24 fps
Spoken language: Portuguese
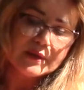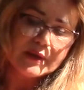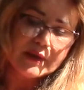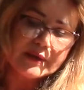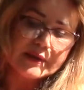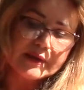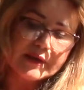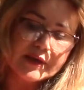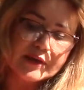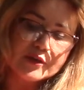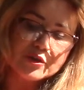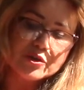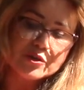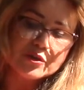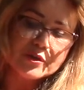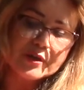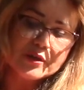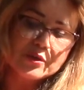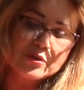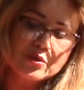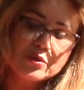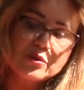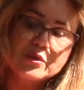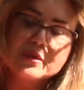Aliás,
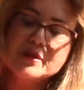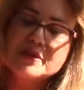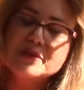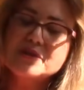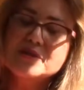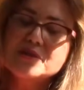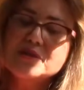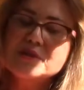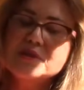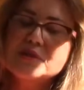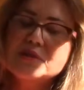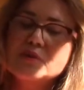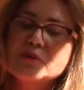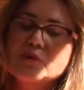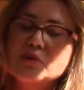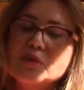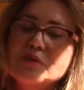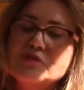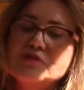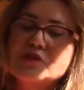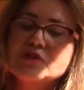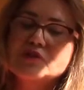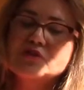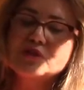dentro desse do
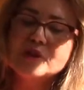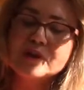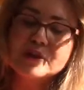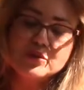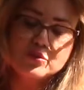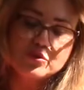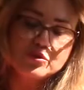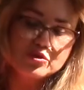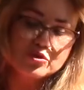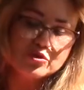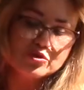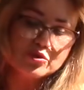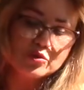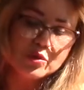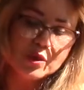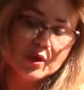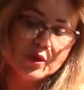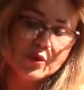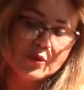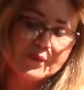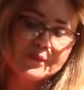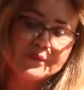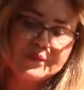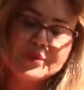Evangelho de
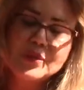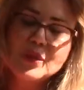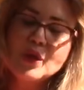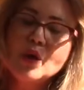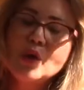João,